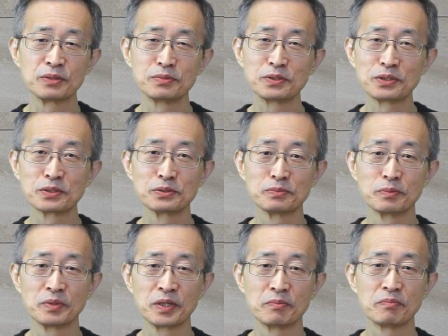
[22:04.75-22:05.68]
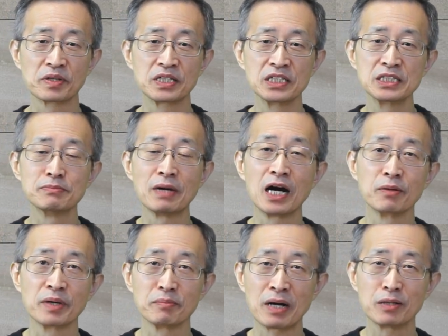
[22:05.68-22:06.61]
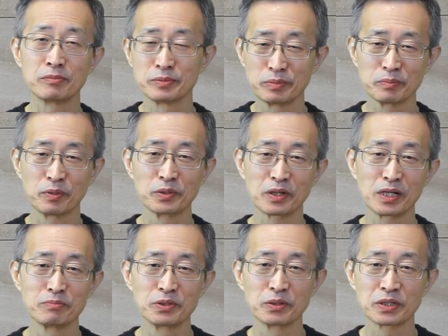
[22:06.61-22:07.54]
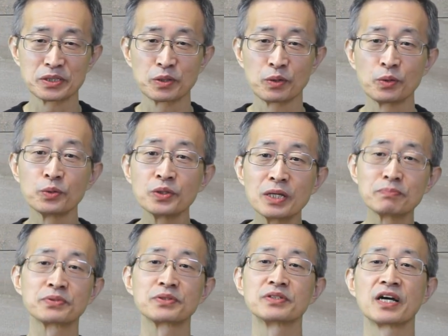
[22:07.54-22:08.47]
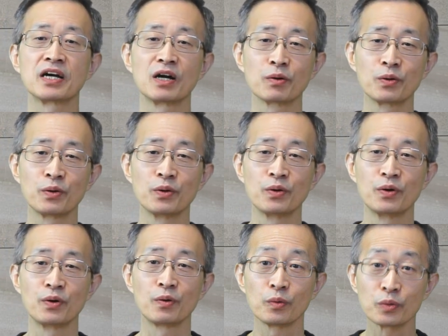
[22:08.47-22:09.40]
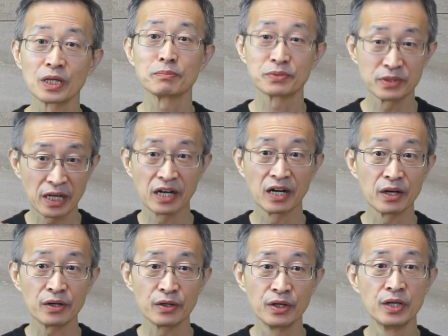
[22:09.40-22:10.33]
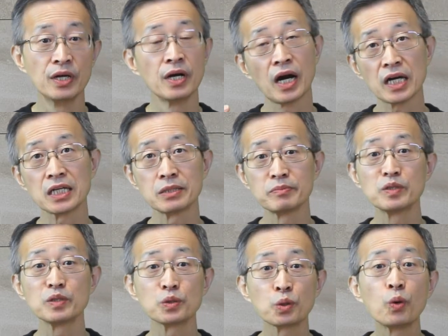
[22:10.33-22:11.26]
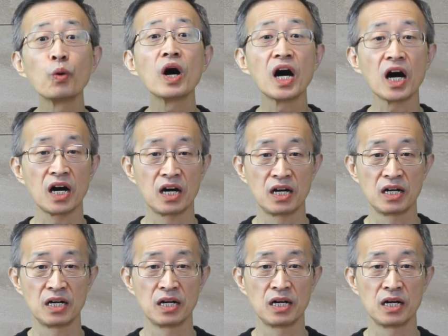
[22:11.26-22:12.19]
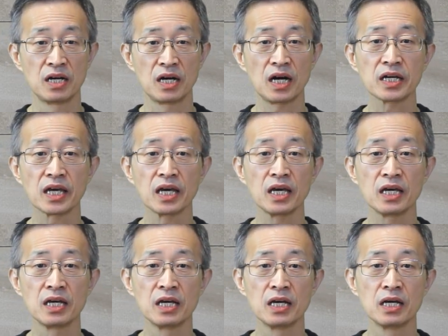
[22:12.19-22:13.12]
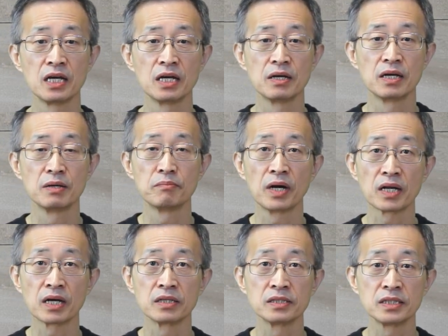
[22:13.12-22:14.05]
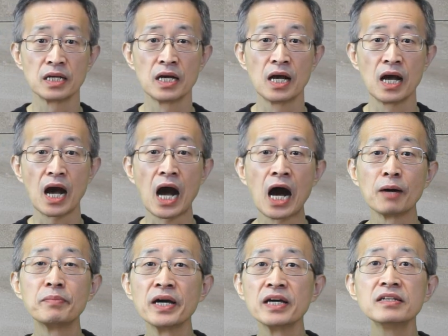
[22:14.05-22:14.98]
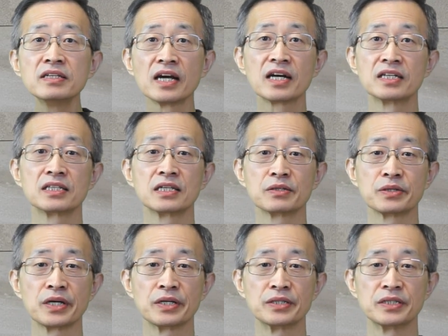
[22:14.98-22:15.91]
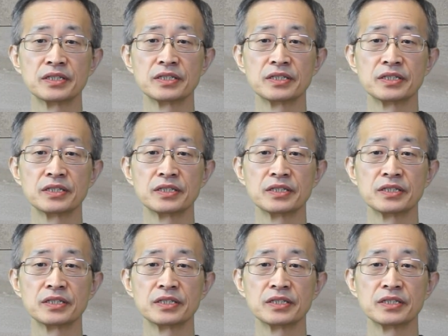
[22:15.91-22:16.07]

히브리어로 보면 그 마음에 마음은 못 번역할 필요 없겠죠. 호네프를 행하고 호네프를 행하여 하나님을 토하하게 말하는 아벤을 행한다고 그래요.